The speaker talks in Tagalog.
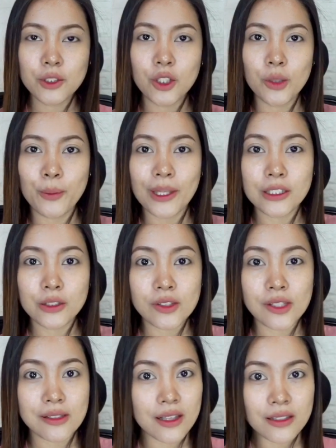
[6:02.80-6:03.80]
nyo, pwede ito
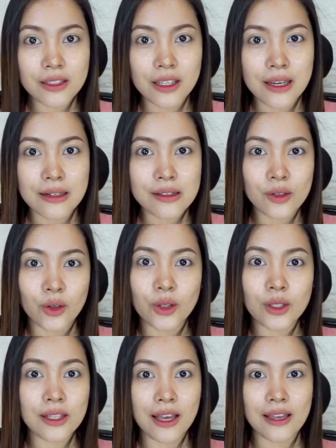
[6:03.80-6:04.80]
sa 6 years
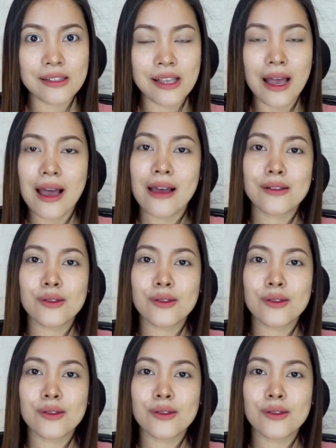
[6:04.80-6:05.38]
old, guys, ha?